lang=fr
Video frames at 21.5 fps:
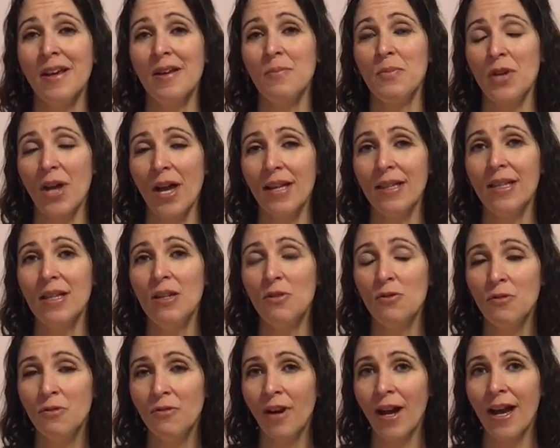puis en
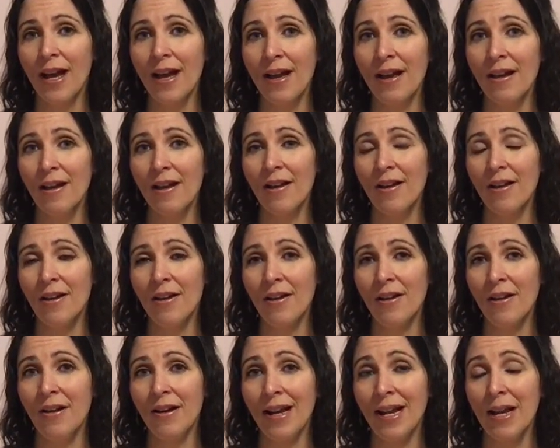découvrant
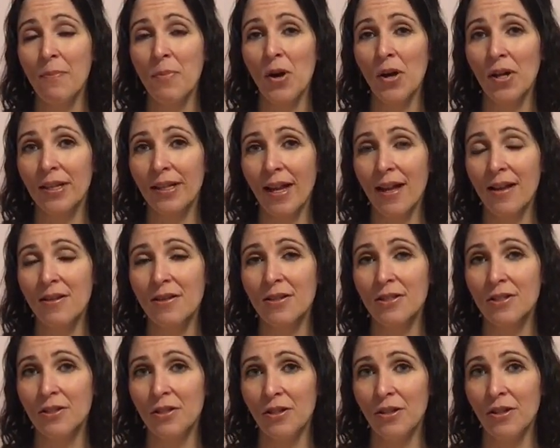
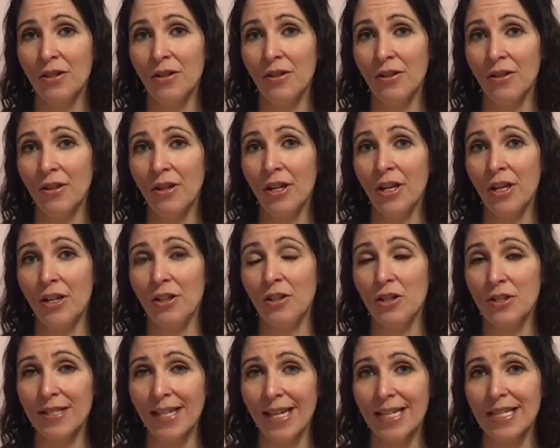l'importance de, de,
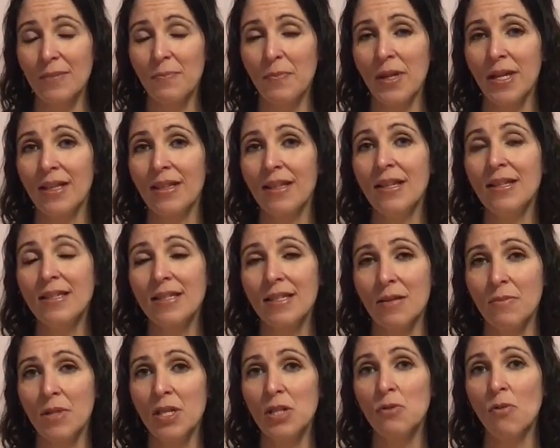se respecter, de
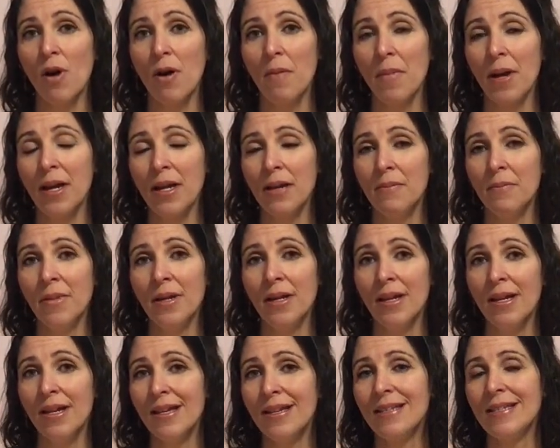s'aimer soi-même.
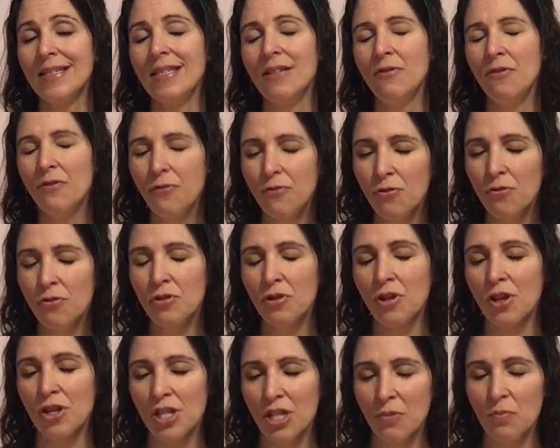C'est fou ce
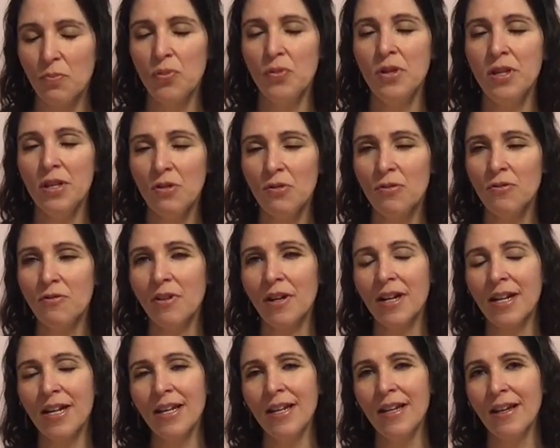que j'ai pu
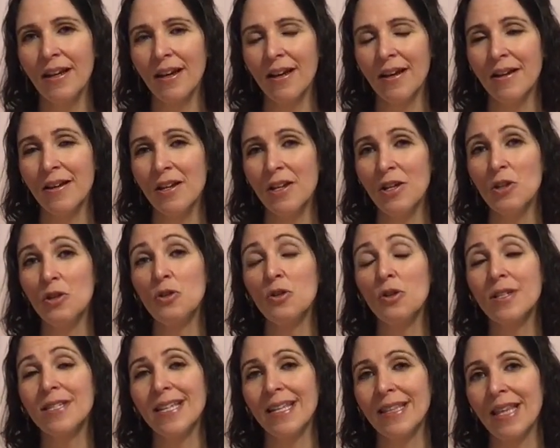découvrir
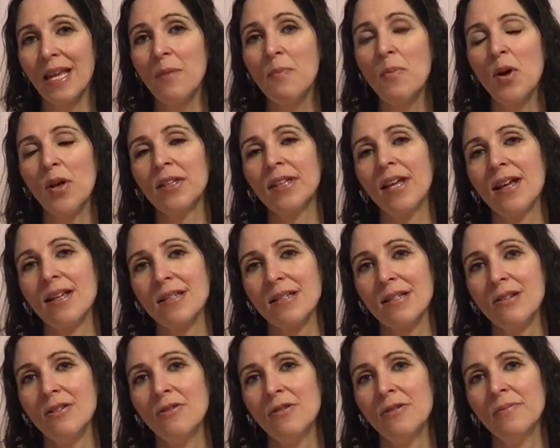sur cette
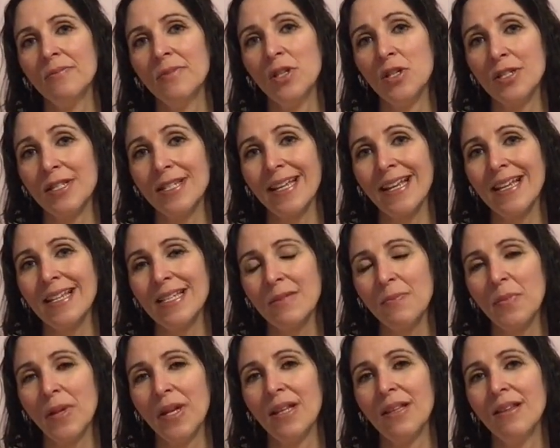importance-là, de se
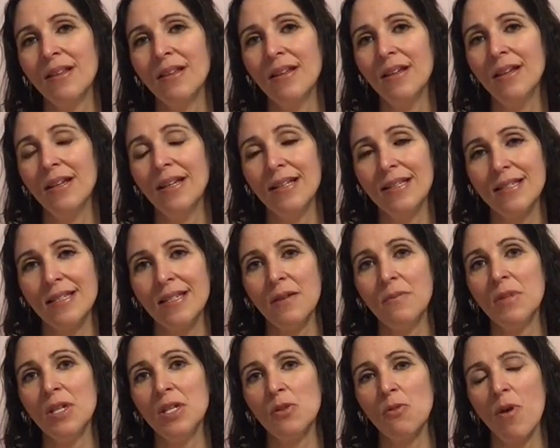respecter et de
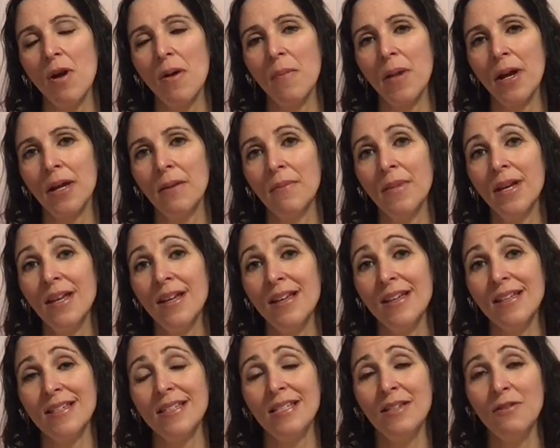s'aimer soi-même.
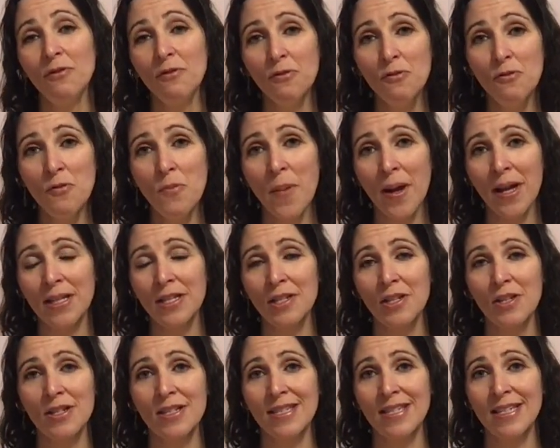C'est fou parce
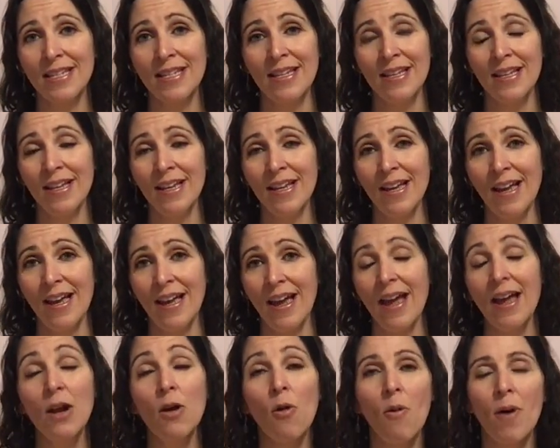que c'est
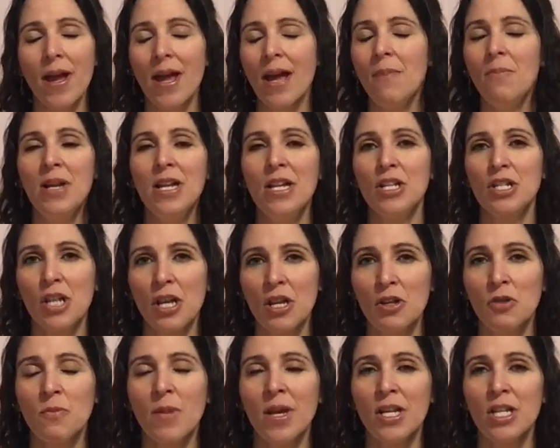incroyable les
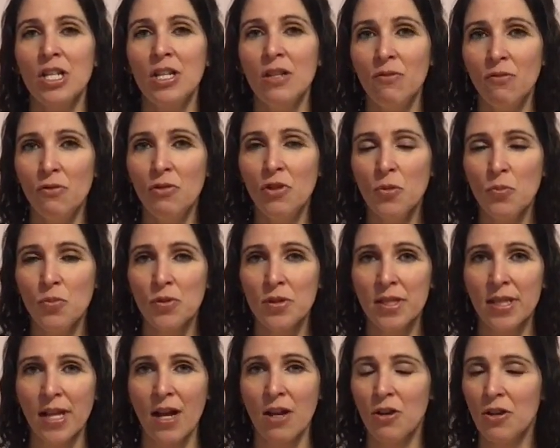changements que j'ai vus depuis
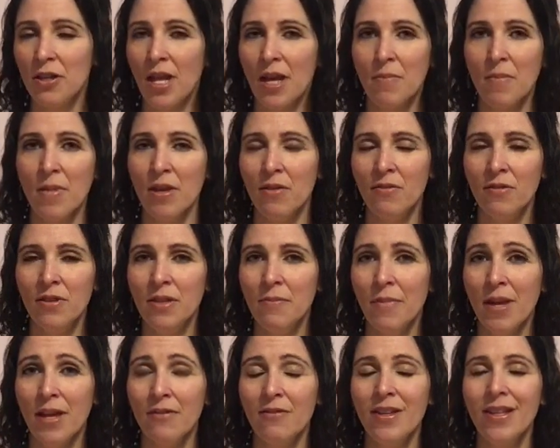ce temps-là dans ma vie.
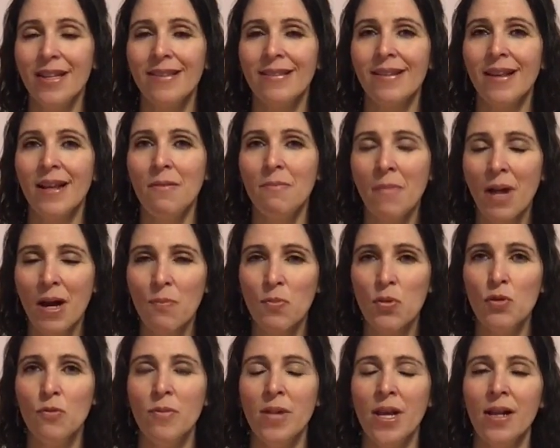Ma vie est tellement
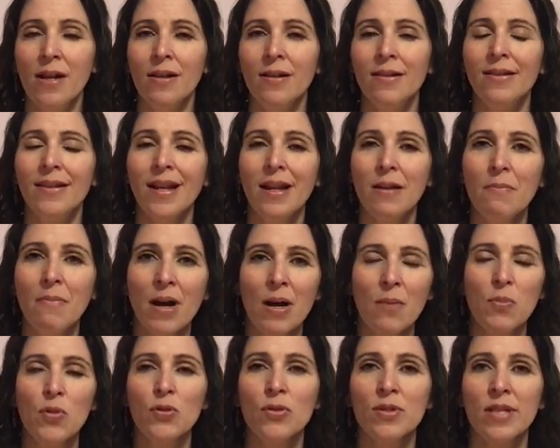plus belle,
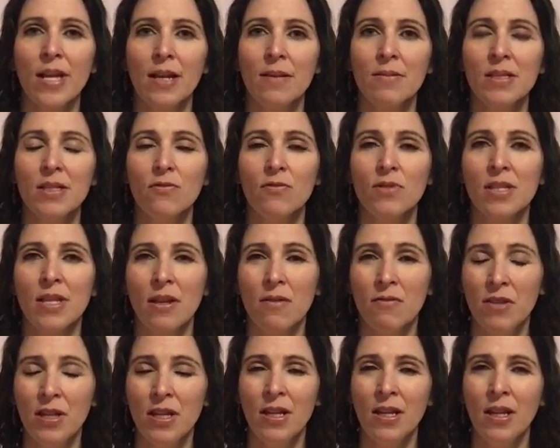tellement plus simple, si vous
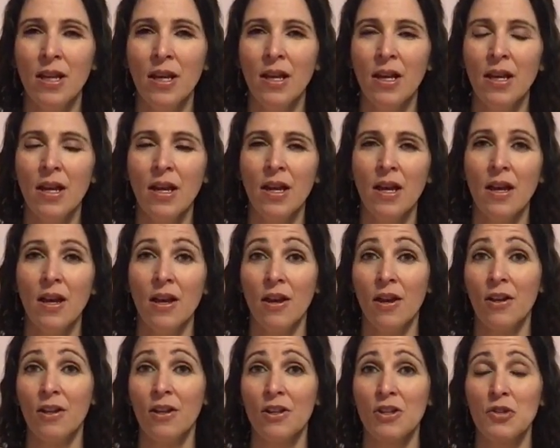saviez.
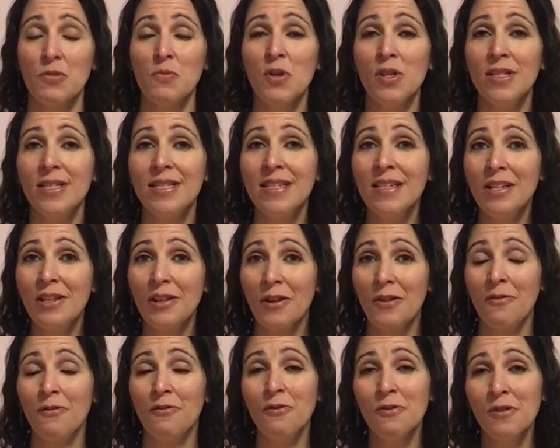Euh, que je me dis
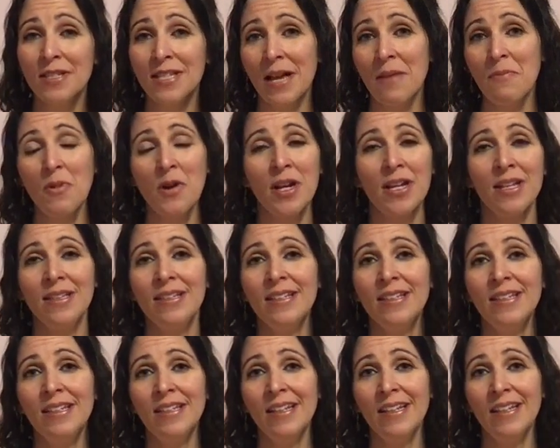que vu que ça m'a
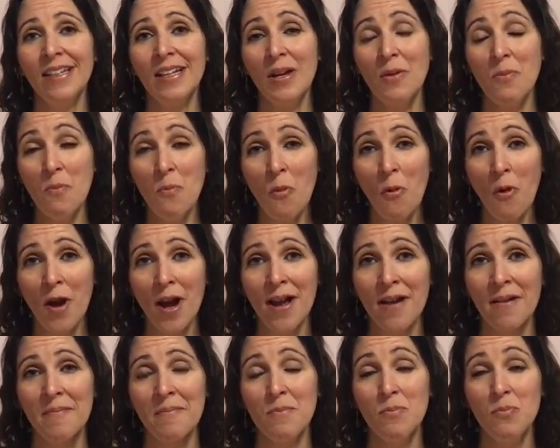aidé, moi,
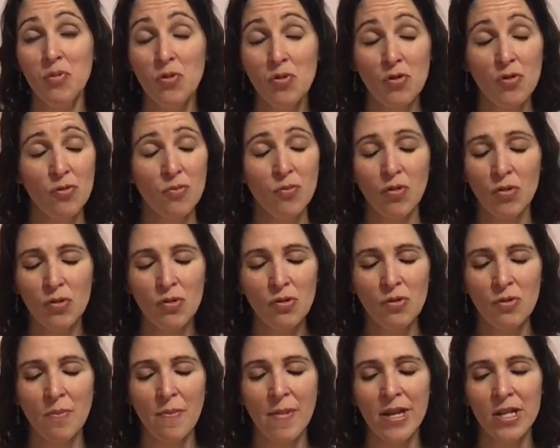beaucoup,
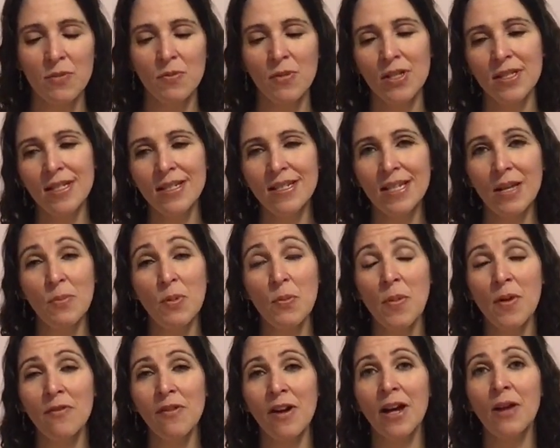beaucoup, ben, je me dis que ça ne peut
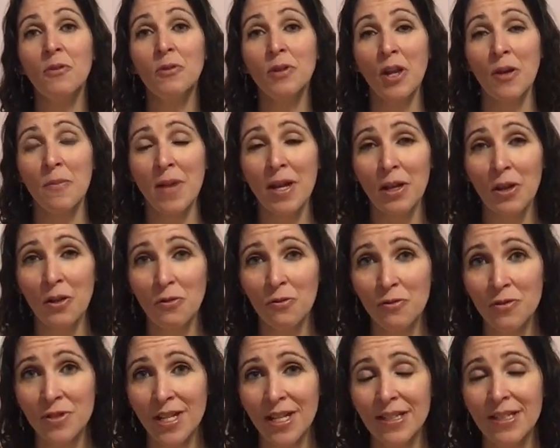pas faire autrement que de
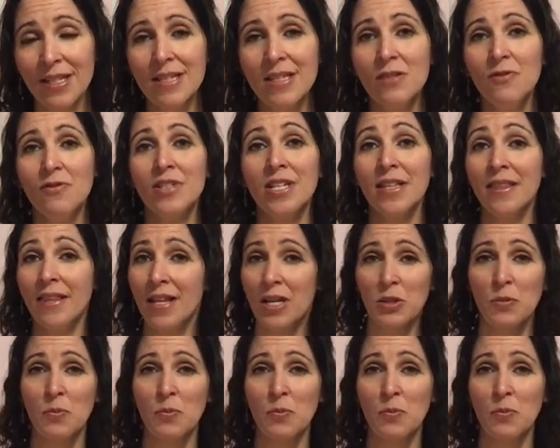vous aider si vous êtes dans